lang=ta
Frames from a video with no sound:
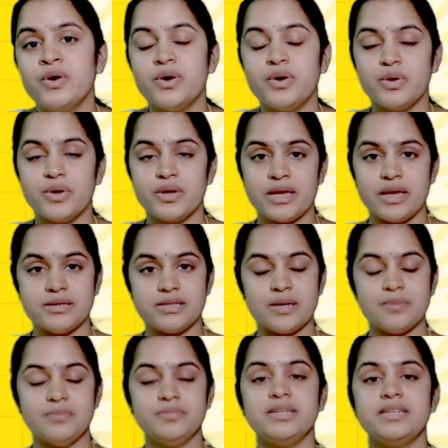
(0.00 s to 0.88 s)
ஒரு கே
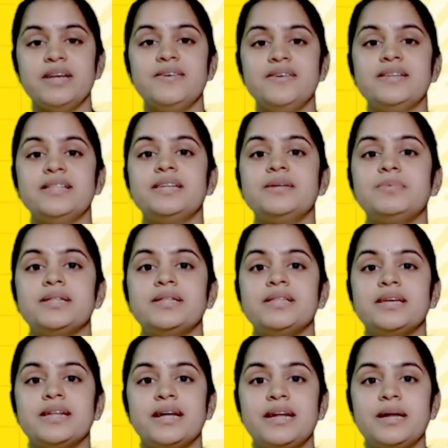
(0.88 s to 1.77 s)
சப்ஜெக்டில் வந்துட்டு
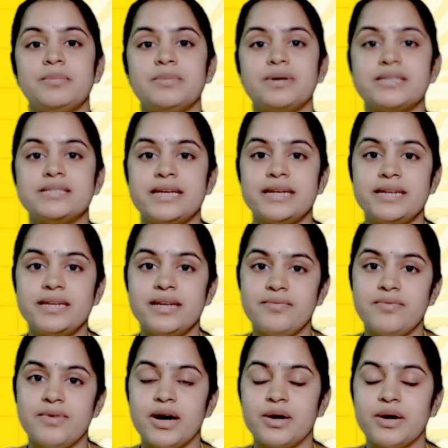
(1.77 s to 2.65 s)
பார்த்தீங்கன்னா நமக்கு
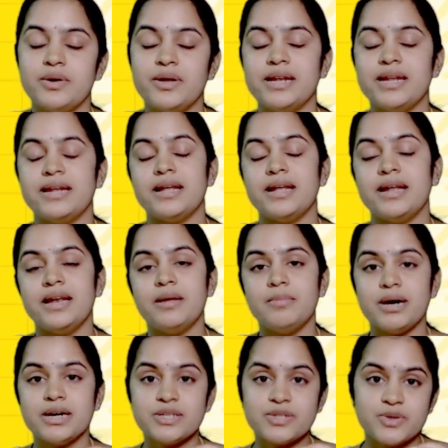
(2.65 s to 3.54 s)
சென்டம் வாங்கணும் இல்லை நல்ல
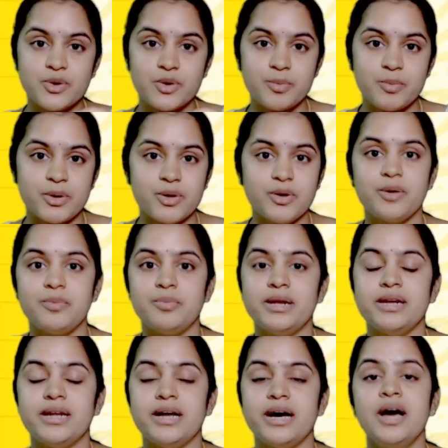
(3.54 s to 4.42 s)
மார்க்ஸ் ஸ்கோர் பண்ணும்
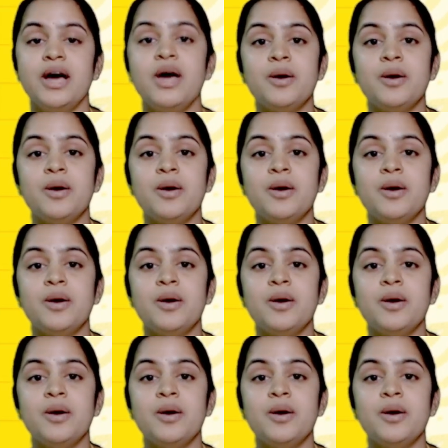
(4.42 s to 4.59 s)
அப்படின்னா